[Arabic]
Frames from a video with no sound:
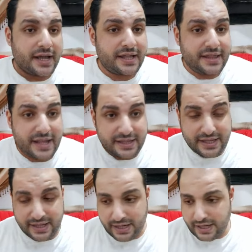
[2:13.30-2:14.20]

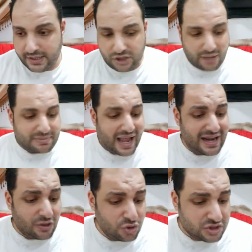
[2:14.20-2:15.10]
النادي الاهلي طب
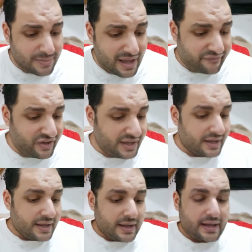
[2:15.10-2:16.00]
تعال نخش بقى في
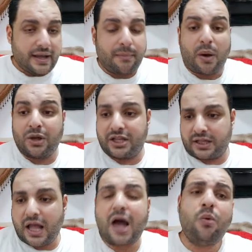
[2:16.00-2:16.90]
آه،
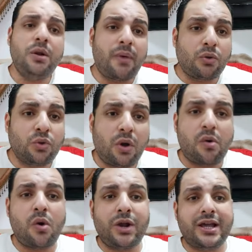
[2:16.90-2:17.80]
مواضيعنا اول موضوع
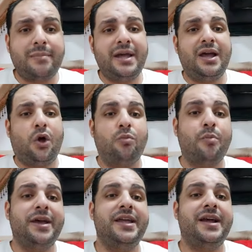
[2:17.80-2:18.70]
وهو الجمعيه
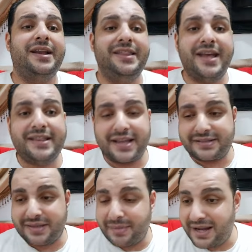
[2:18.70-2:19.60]
العموميه لنادي
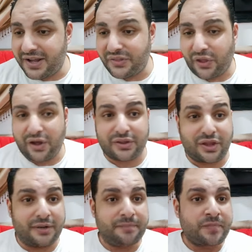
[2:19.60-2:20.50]
الزمالك
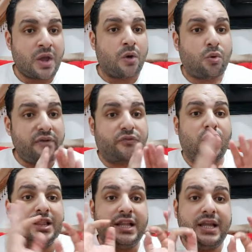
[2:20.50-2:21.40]
النهارده
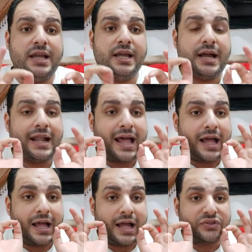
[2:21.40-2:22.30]
وفقا
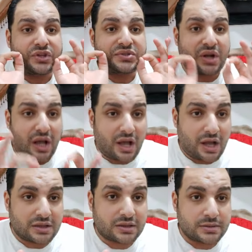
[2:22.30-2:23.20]

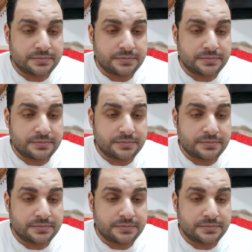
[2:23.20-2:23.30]
للتصريحات